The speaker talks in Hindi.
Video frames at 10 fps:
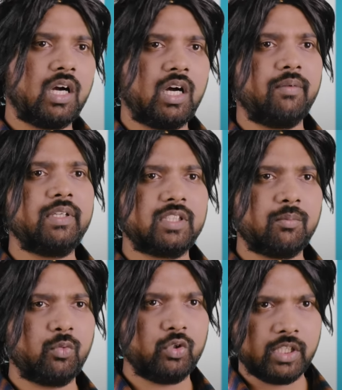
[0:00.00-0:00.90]
हाँ भाई
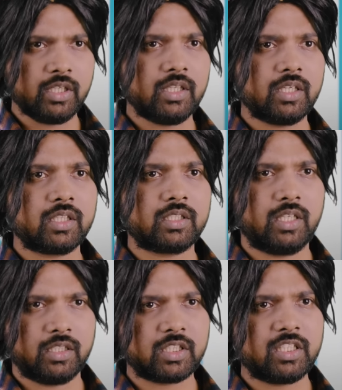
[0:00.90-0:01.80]
साहब बोलिए
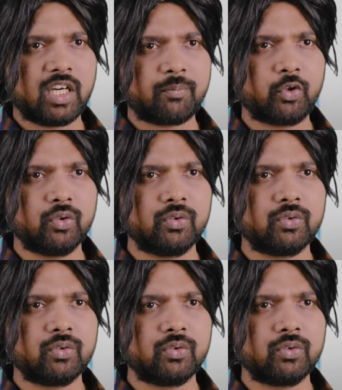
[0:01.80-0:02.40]
क्या चाहिए आपको